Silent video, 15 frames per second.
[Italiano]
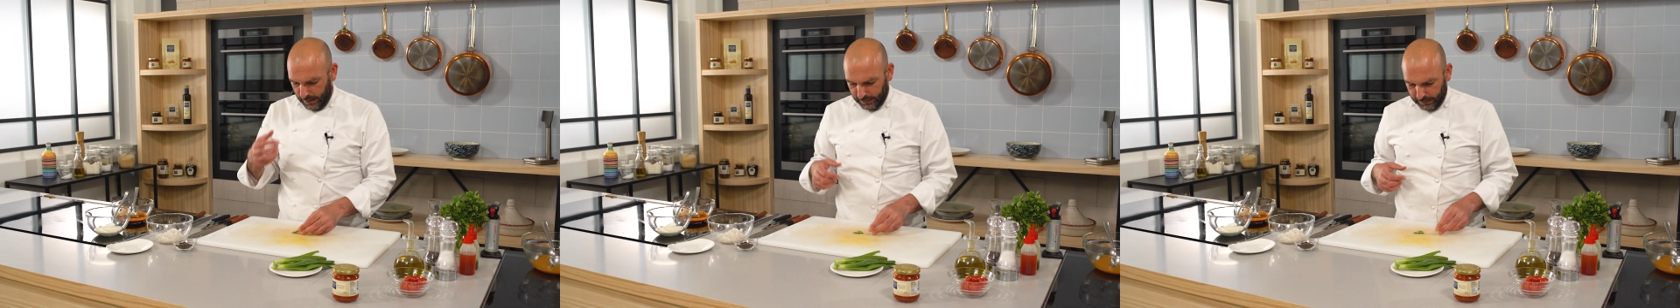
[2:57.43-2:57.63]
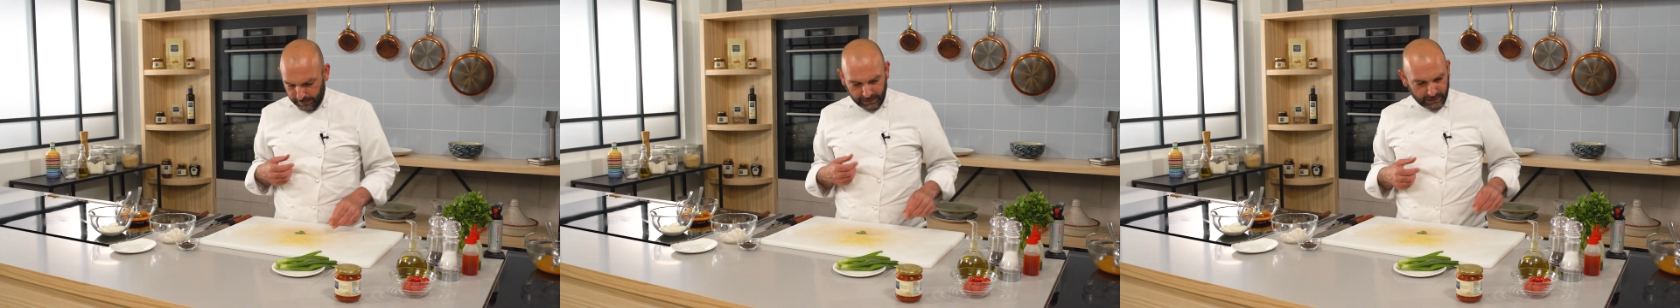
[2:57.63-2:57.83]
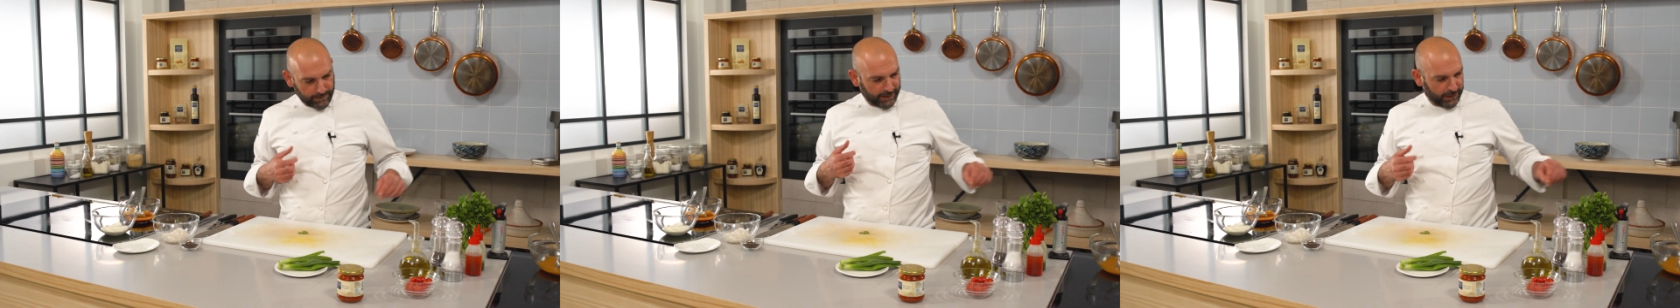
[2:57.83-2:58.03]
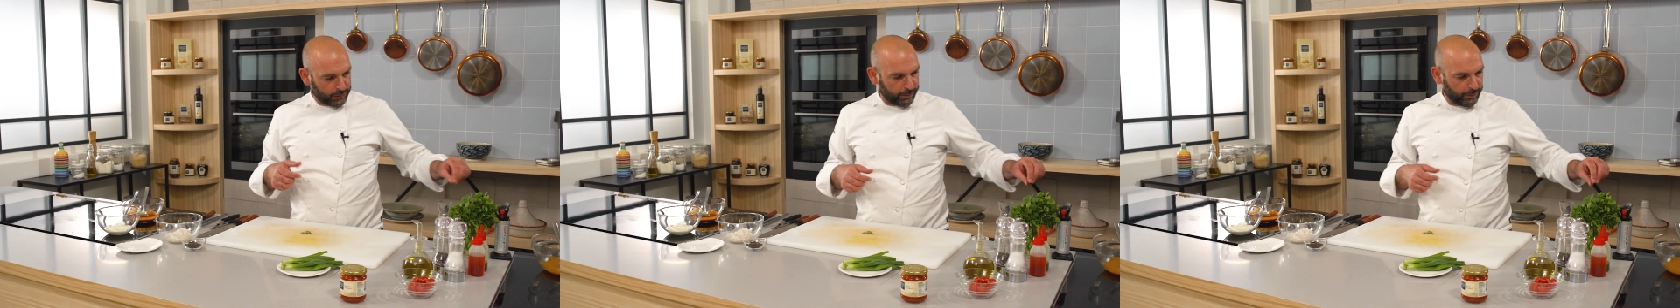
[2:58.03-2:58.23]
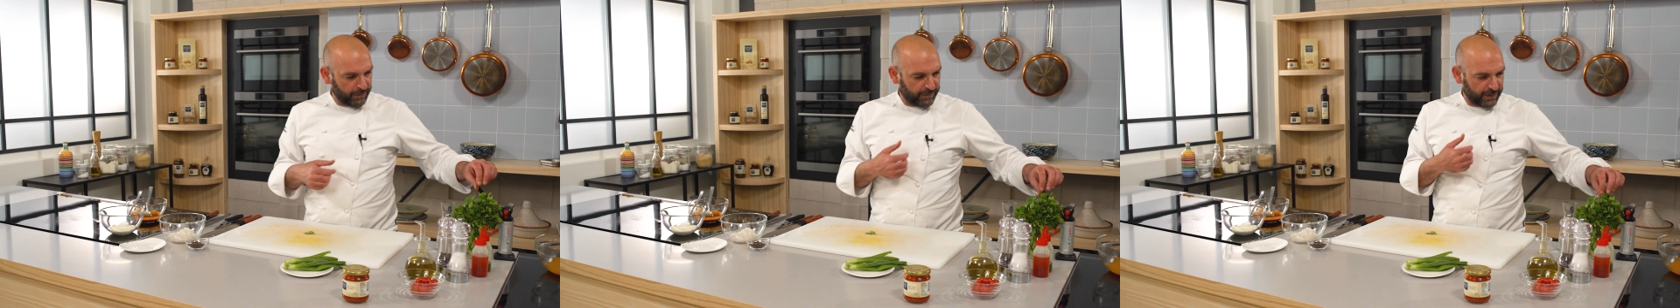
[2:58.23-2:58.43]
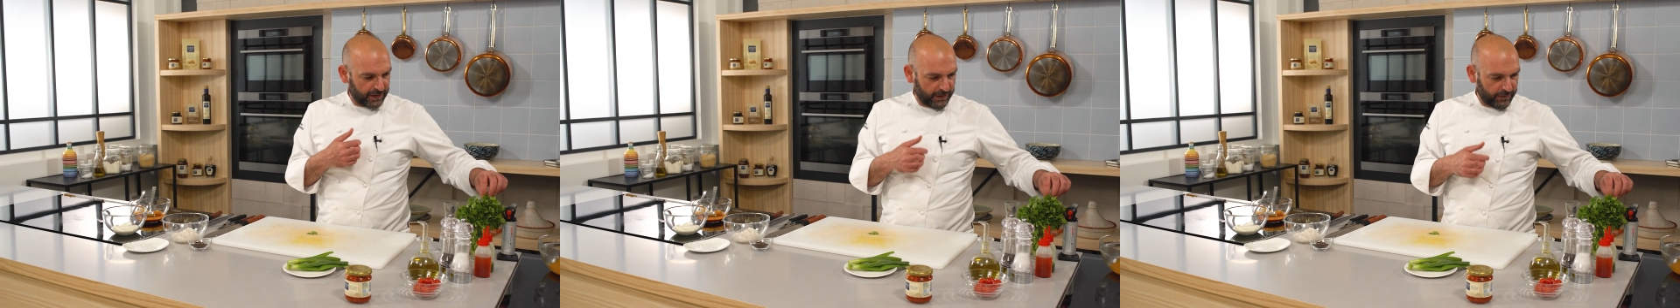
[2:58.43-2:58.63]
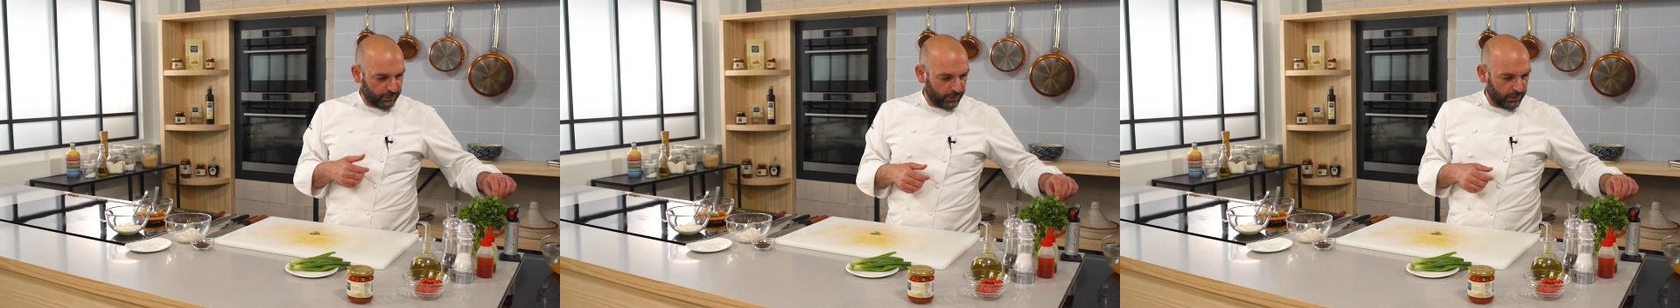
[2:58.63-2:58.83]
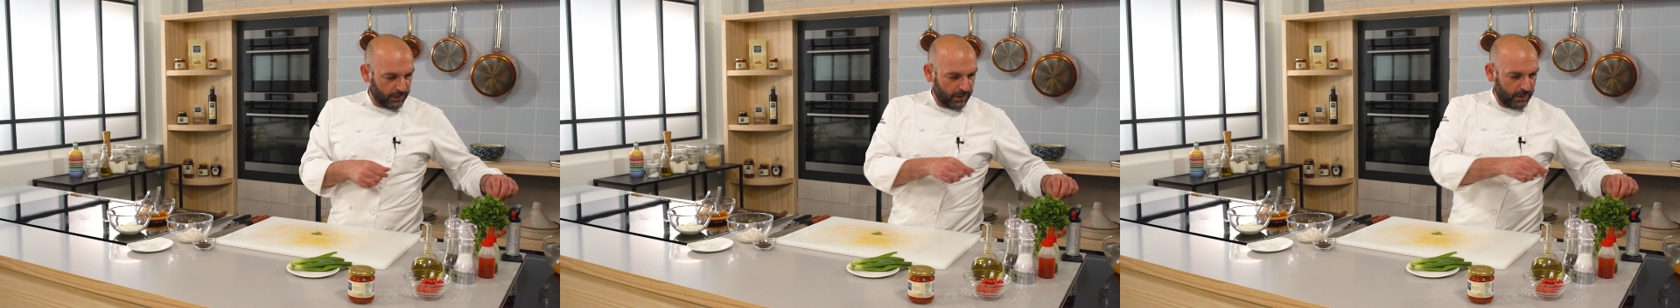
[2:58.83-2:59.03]
altrimenti rimane troppo
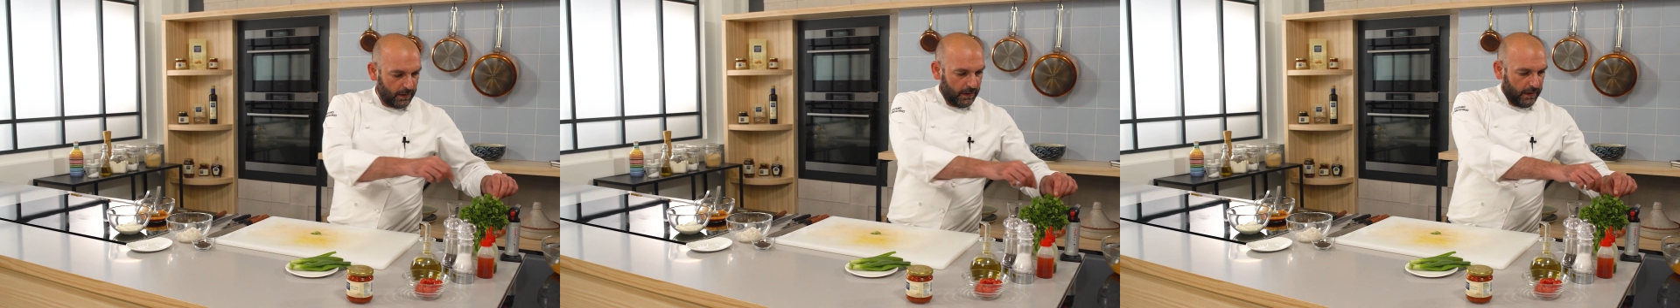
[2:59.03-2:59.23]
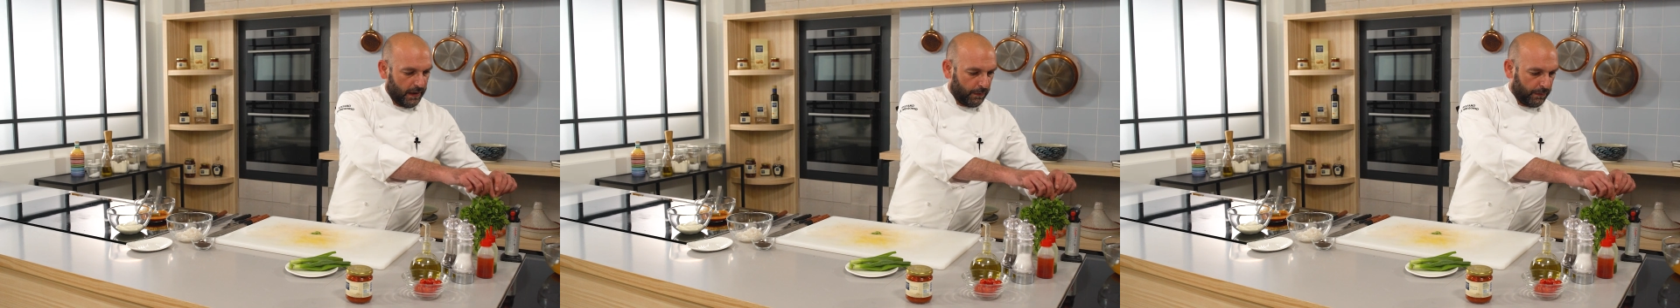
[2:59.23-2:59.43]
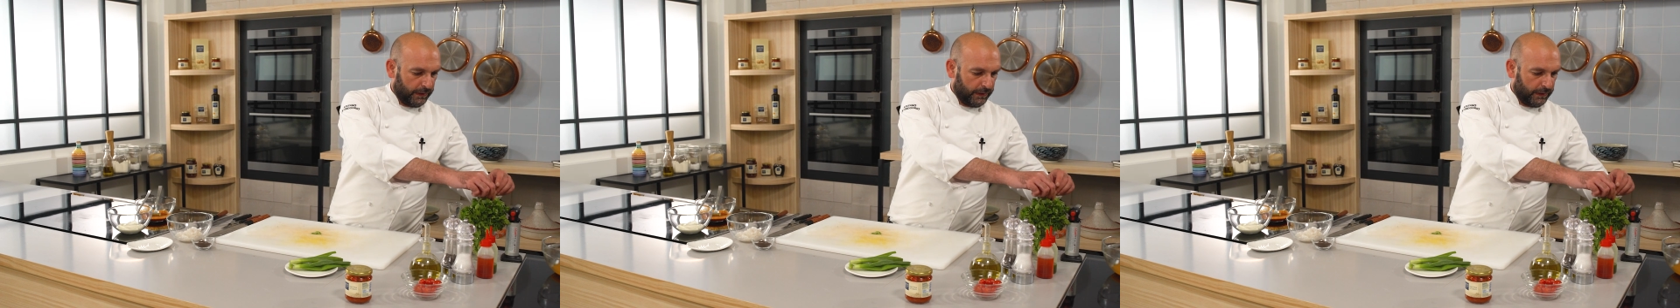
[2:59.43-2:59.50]
invasivo e